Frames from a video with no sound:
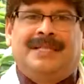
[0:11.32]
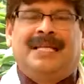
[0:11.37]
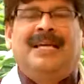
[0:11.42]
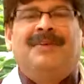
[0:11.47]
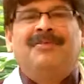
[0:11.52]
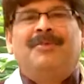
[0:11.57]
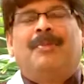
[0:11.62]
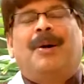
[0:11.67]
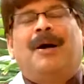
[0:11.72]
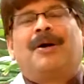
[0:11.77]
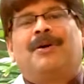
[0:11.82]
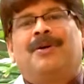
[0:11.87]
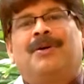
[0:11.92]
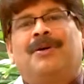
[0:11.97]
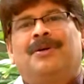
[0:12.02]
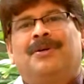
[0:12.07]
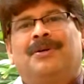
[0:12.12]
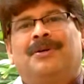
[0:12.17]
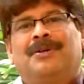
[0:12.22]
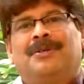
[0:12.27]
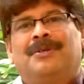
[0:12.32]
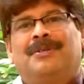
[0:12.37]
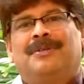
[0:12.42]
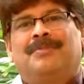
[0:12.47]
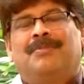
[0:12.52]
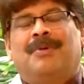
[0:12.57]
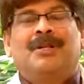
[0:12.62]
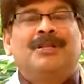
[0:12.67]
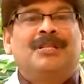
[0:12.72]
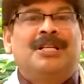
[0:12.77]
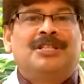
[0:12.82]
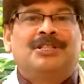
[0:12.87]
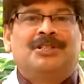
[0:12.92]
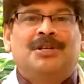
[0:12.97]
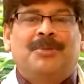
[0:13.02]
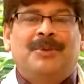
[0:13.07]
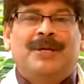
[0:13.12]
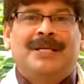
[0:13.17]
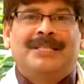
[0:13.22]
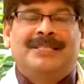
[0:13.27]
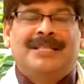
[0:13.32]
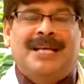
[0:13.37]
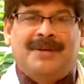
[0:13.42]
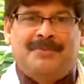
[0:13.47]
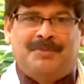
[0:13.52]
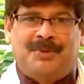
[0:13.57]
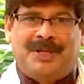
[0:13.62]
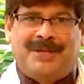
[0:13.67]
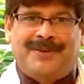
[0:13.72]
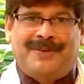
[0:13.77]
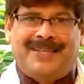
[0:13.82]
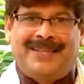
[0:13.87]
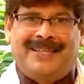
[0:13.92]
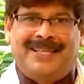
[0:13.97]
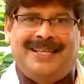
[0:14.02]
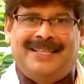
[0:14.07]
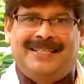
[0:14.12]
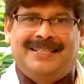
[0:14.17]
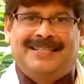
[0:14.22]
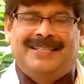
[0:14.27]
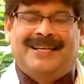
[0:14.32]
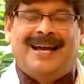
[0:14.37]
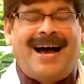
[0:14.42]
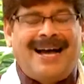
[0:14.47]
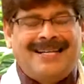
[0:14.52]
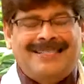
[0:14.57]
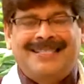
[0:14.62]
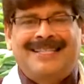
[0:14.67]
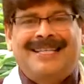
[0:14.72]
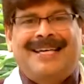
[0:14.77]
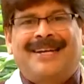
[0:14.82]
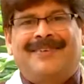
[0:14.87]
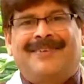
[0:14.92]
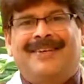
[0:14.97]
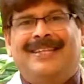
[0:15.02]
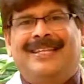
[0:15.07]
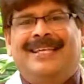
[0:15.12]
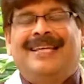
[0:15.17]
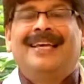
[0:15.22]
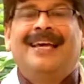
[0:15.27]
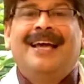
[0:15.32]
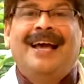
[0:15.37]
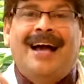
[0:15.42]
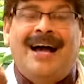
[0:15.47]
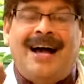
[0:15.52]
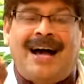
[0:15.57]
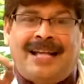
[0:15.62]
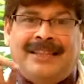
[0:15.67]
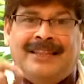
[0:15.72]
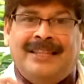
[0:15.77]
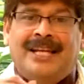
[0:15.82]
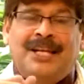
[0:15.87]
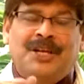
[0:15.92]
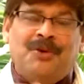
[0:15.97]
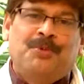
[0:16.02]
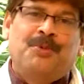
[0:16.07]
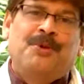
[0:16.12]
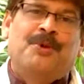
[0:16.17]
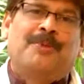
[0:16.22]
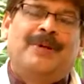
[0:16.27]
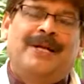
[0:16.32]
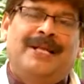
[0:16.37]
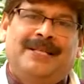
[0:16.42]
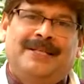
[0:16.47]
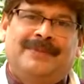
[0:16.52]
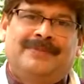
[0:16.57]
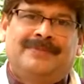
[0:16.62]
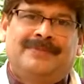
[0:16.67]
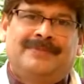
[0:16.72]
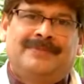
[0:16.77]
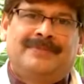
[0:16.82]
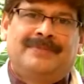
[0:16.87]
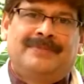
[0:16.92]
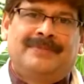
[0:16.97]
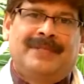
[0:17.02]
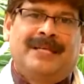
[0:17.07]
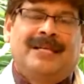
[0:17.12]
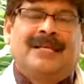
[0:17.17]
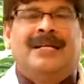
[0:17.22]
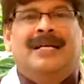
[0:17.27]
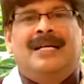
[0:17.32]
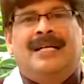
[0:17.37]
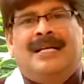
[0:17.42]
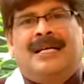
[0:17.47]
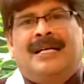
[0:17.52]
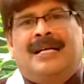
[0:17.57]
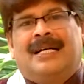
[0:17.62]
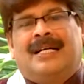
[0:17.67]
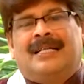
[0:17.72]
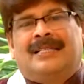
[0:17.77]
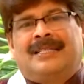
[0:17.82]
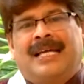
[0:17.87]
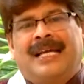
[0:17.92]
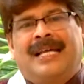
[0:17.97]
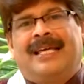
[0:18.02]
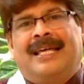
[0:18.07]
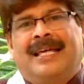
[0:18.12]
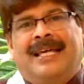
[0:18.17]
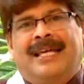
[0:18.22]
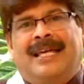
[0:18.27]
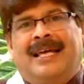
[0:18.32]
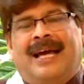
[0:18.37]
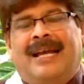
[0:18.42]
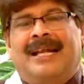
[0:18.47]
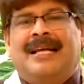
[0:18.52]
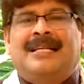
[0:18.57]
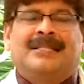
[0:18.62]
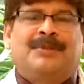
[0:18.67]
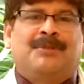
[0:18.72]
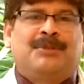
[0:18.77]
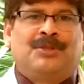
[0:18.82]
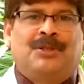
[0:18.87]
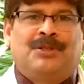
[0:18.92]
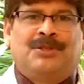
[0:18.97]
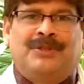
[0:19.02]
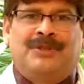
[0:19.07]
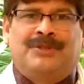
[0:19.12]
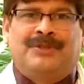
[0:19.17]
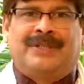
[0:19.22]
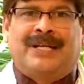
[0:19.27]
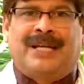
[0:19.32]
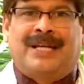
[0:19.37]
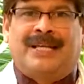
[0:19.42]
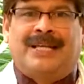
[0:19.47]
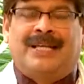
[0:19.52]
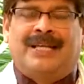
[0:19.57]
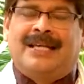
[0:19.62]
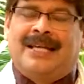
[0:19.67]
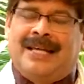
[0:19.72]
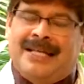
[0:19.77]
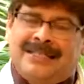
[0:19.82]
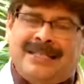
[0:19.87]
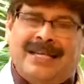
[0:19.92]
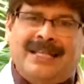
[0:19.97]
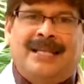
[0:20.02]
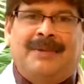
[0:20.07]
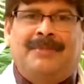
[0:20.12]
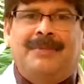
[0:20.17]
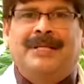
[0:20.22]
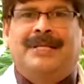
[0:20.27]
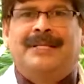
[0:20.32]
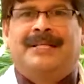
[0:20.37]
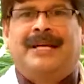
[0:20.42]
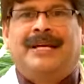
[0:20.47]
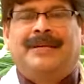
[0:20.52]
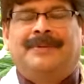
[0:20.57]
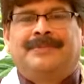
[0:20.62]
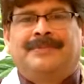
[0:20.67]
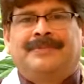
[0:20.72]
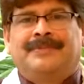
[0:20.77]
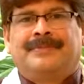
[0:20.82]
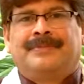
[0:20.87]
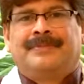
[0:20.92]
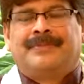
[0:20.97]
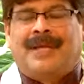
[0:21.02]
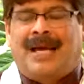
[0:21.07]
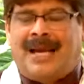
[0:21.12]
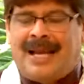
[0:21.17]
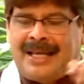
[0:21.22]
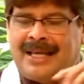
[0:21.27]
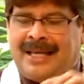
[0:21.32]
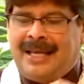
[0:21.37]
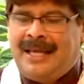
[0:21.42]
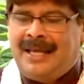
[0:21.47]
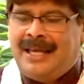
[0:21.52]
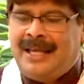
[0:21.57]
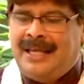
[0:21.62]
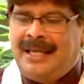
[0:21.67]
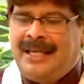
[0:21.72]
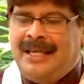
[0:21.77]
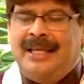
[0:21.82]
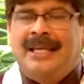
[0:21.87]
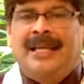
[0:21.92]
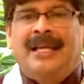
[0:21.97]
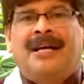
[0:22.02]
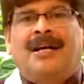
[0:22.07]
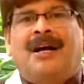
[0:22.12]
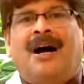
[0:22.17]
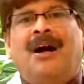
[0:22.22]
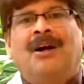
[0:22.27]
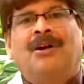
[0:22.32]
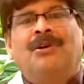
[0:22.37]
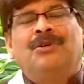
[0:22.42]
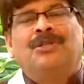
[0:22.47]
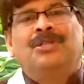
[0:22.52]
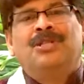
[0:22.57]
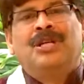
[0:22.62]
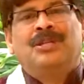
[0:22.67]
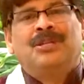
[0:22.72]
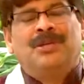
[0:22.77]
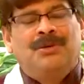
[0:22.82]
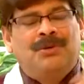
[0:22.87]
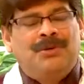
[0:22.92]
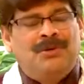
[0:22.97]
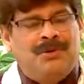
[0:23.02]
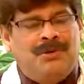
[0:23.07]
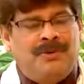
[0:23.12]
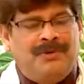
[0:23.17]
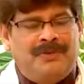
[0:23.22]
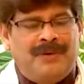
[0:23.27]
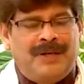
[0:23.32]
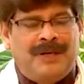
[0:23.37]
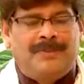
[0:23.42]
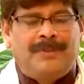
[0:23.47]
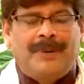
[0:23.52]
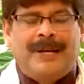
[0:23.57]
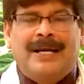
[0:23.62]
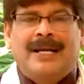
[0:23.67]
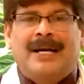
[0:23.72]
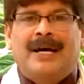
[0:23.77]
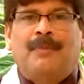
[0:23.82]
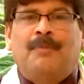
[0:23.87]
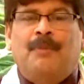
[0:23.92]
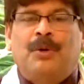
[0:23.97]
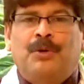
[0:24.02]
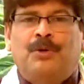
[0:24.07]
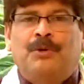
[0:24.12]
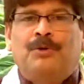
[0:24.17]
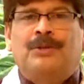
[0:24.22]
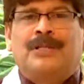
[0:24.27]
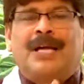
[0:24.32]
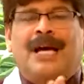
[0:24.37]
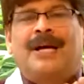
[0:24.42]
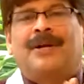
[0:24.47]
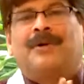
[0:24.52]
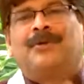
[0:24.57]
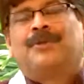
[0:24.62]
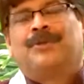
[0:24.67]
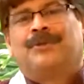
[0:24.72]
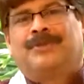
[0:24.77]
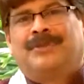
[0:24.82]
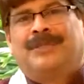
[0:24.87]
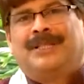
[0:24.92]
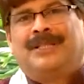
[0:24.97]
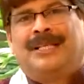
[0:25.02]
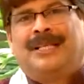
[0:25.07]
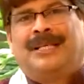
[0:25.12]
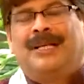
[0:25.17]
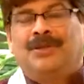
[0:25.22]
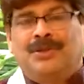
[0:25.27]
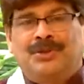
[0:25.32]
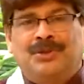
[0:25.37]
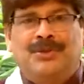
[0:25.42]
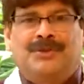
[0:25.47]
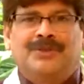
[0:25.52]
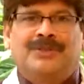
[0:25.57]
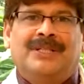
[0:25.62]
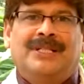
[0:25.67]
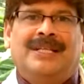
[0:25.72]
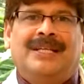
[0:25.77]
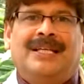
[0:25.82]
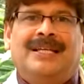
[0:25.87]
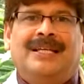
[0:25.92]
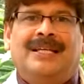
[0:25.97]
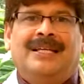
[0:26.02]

ఈ విభాగంలో మనం తెలుసుకోబోయేది చాలా ముఖ్యమైనది ఆసక్తికరమైనది అందరికీ ఉపయోగపడేది చలికి అనేక సమస్యలు వస్తూ ఉంటాయి కేశాలు దెబ్బతింటాయి అలాగే ఈ కాళ్ళు చేతులు వీటిపైన పొట్టు తయారవుతూ ఉంటుంది లేస్తూ ఉంటుంది